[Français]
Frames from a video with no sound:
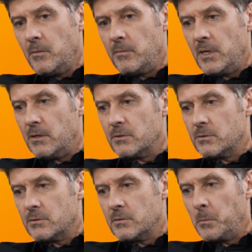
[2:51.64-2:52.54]
Mais
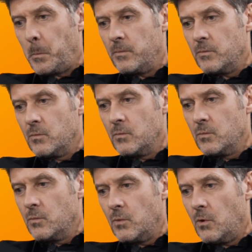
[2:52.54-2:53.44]
euh,
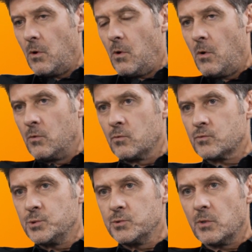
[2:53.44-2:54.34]
rendons
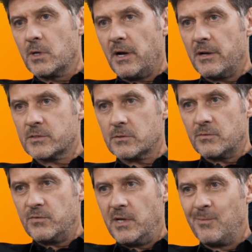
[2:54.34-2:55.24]
toujours grâce
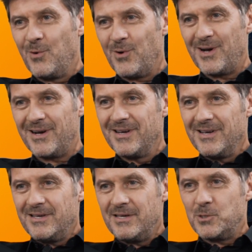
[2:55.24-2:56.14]
finalement
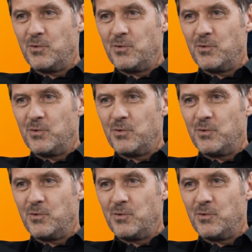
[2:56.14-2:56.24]
et